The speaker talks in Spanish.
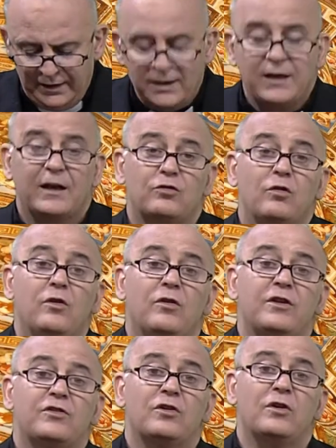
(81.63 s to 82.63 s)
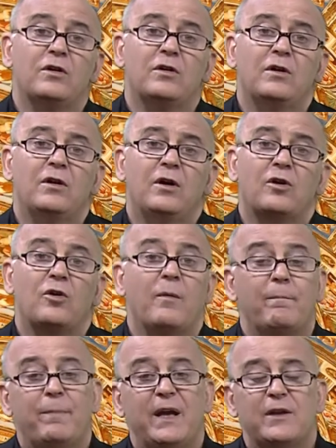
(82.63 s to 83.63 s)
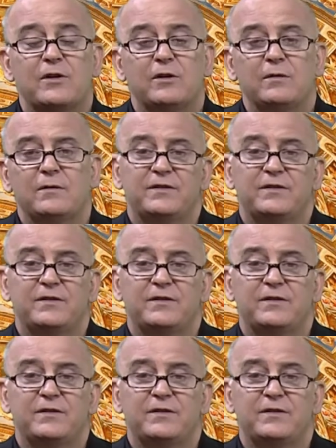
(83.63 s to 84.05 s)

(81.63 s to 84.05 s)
Y Jesús lo hizo con Pedro,